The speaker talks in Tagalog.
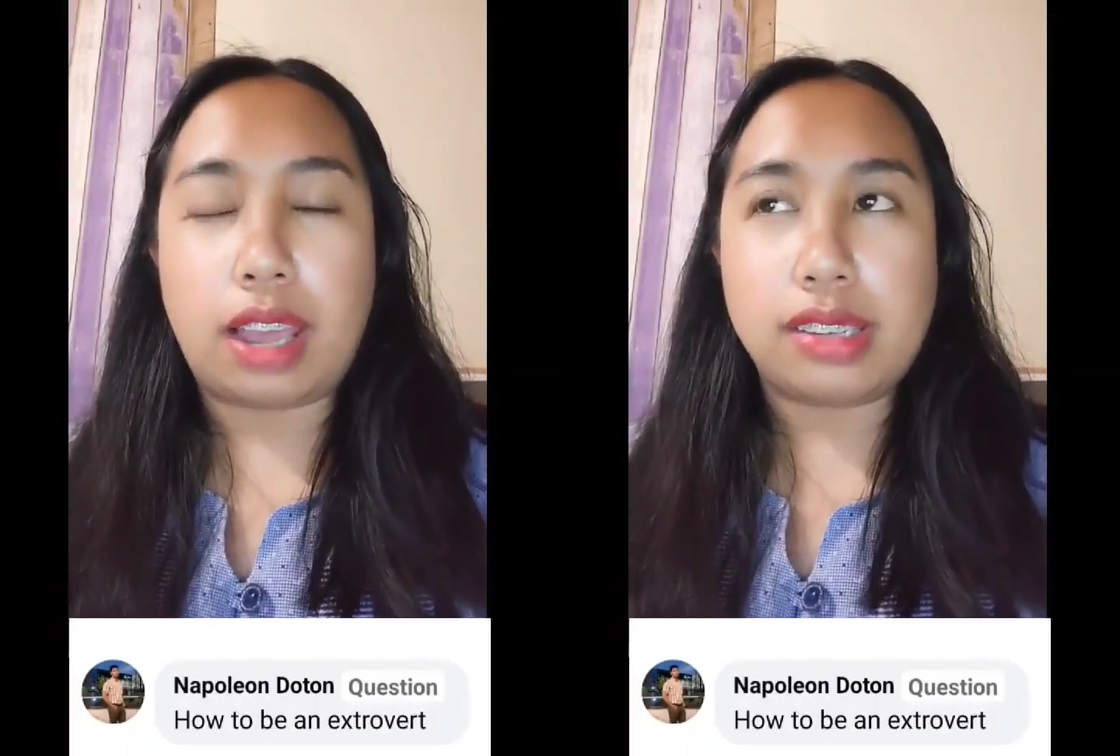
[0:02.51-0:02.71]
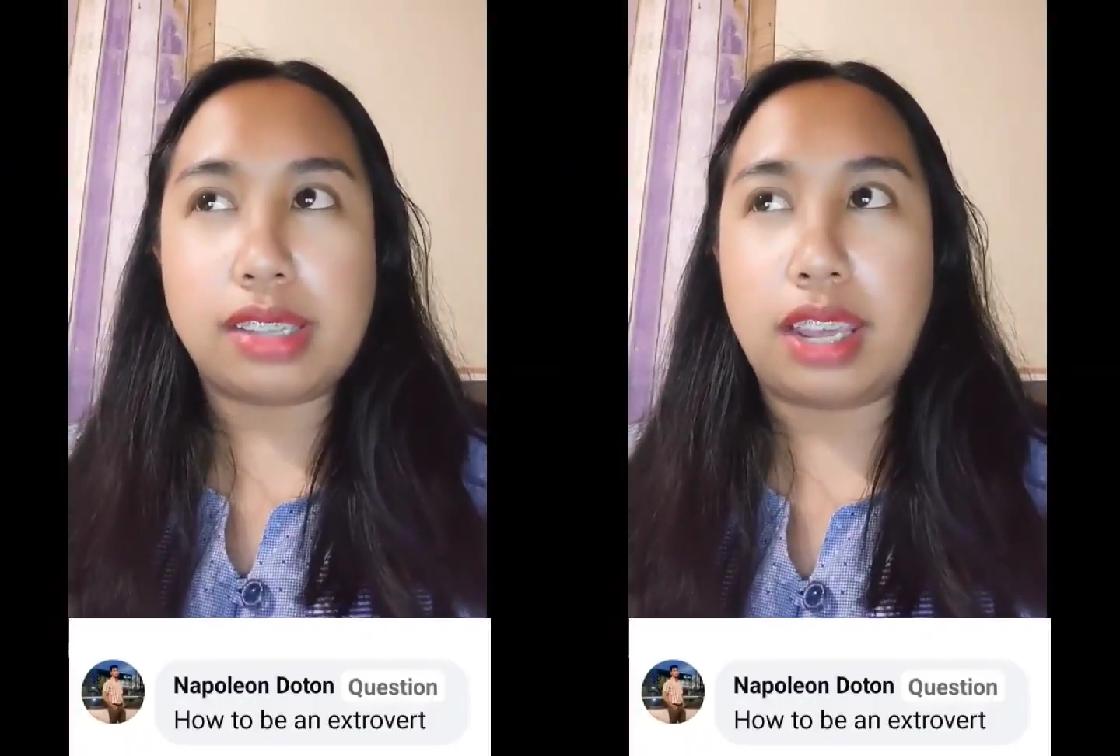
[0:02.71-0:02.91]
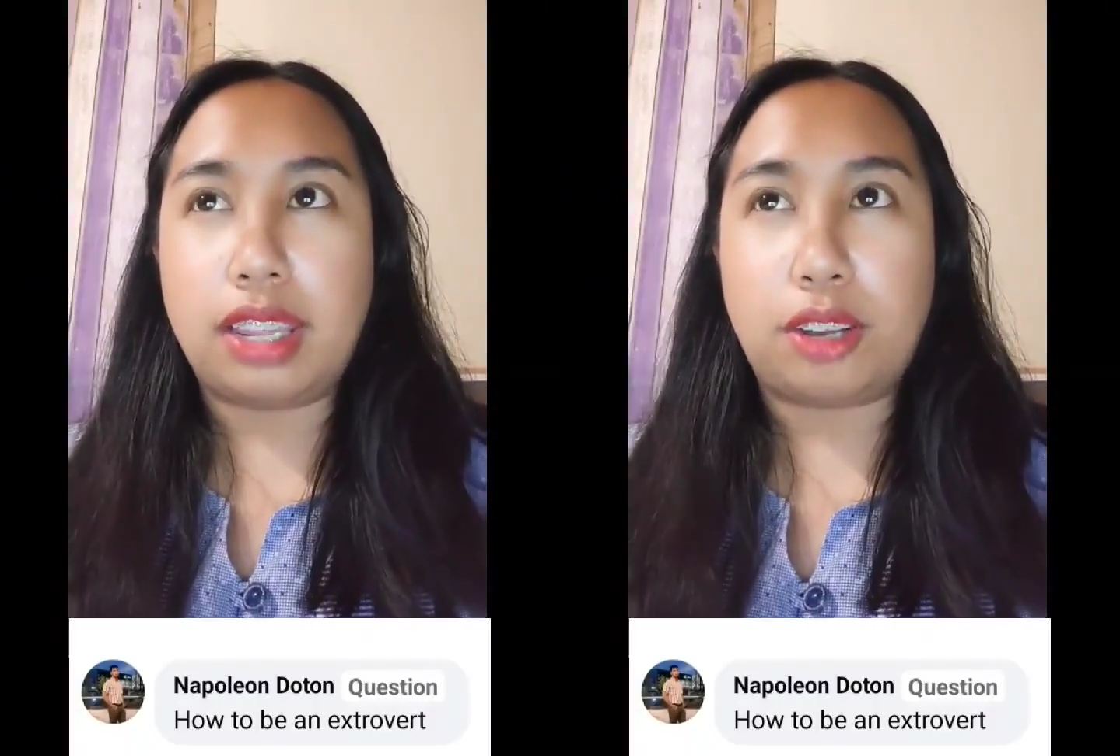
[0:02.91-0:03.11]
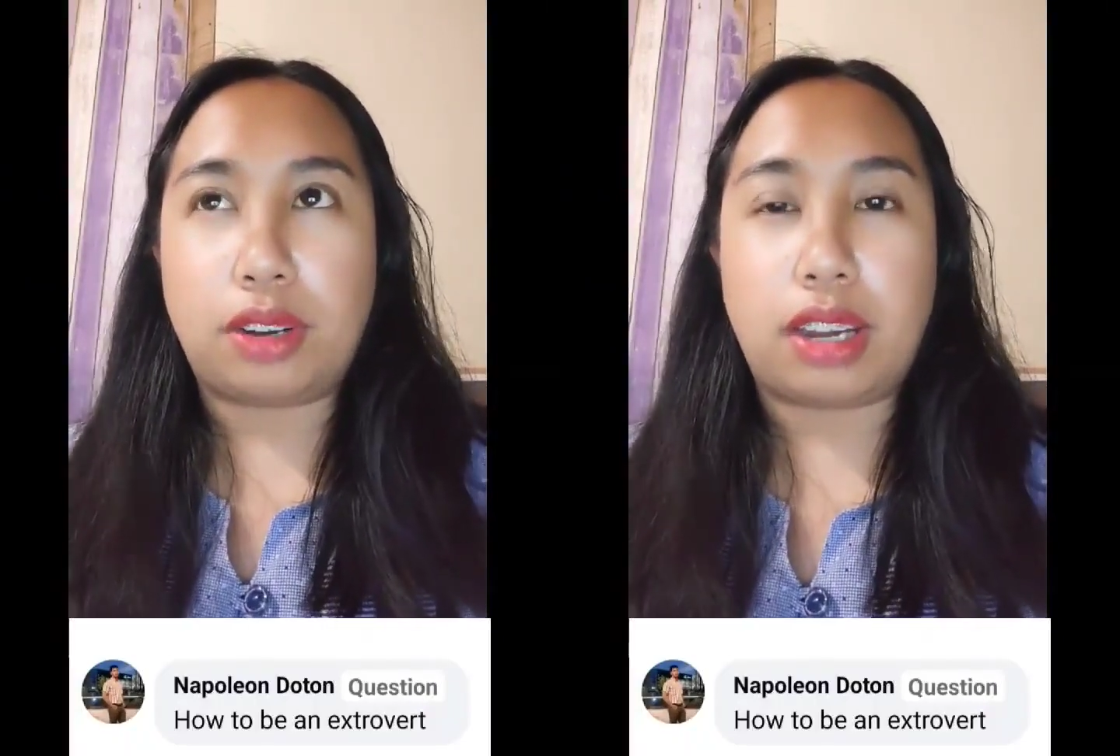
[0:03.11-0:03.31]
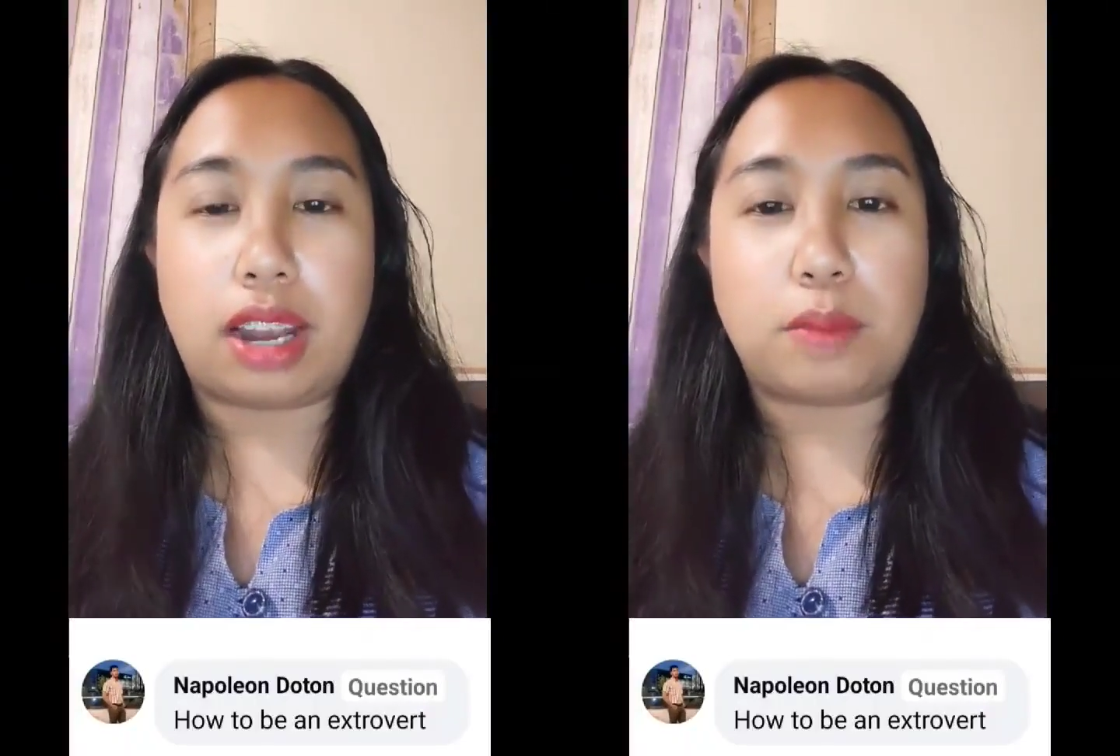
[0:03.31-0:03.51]
Honestly, hindi
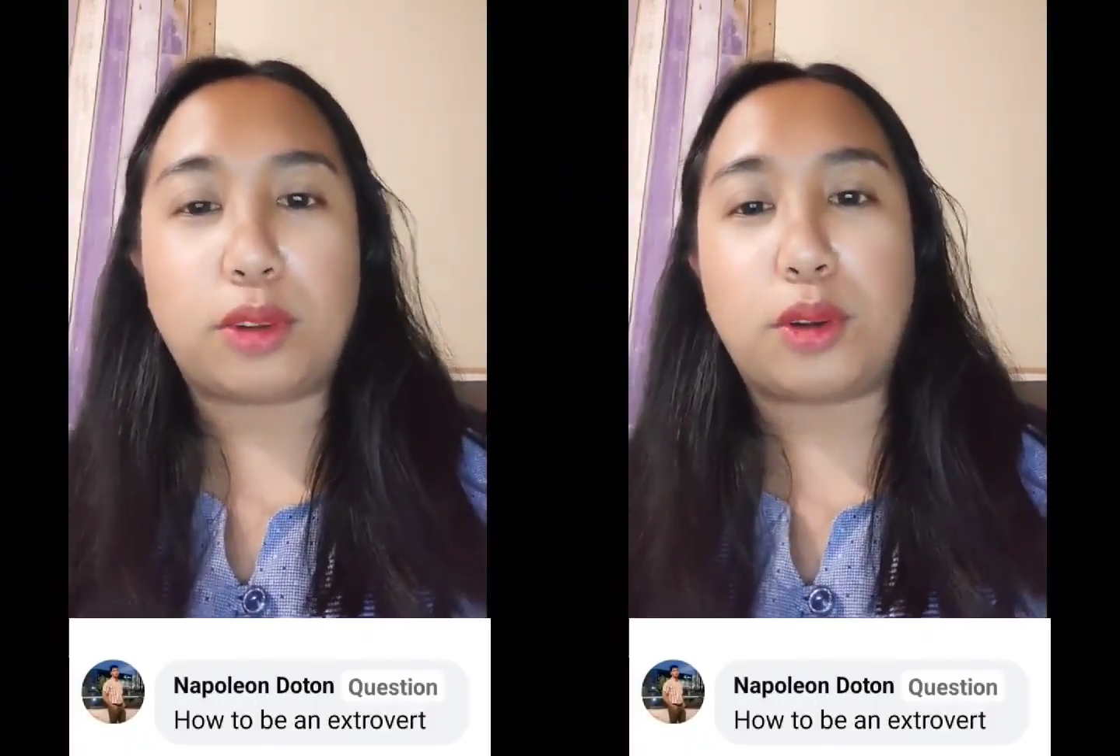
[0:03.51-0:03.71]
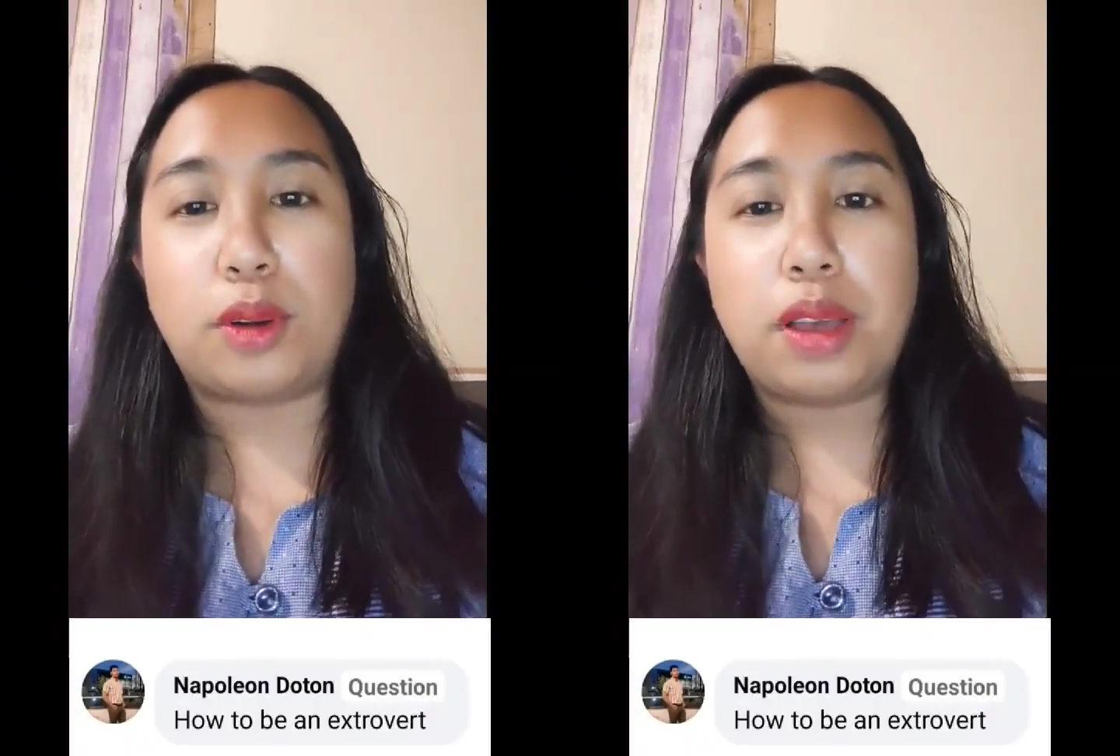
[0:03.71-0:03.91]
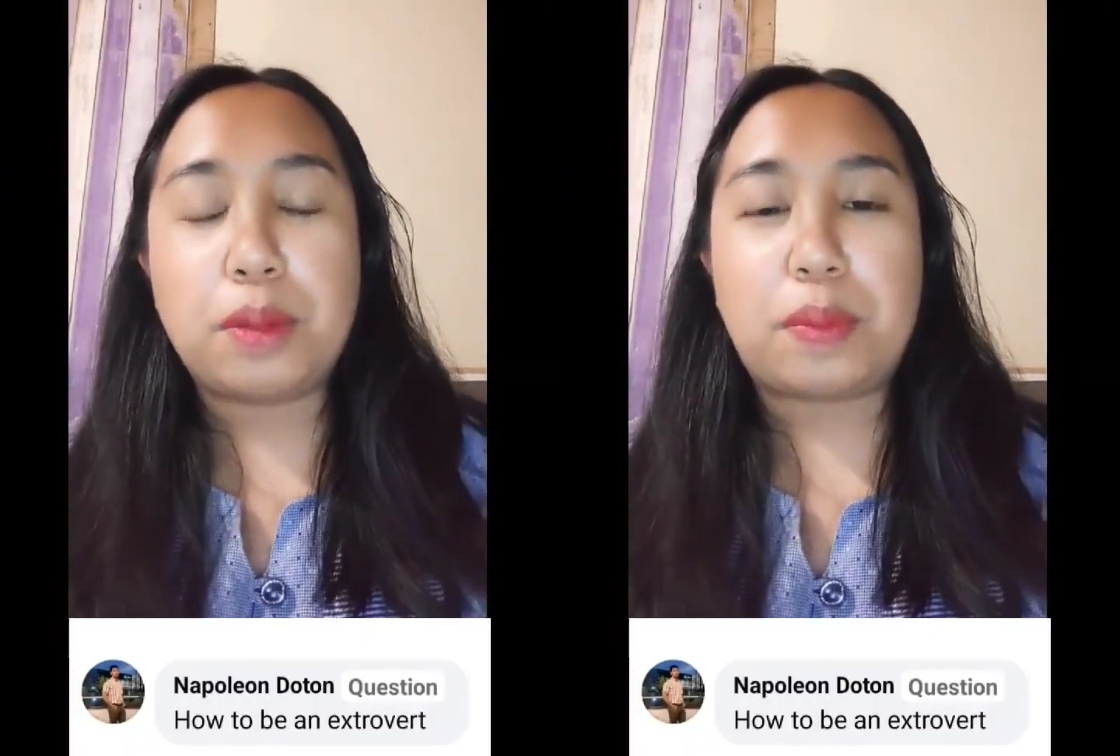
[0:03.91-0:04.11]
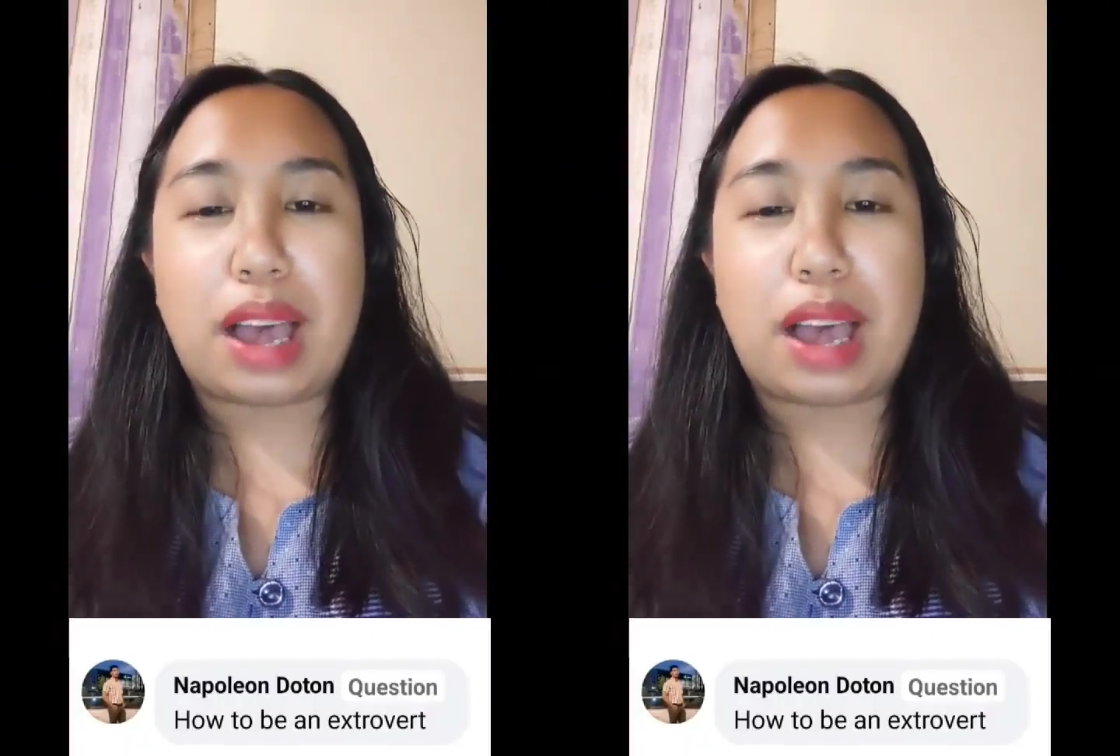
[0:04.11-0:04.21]
ko rin alam kung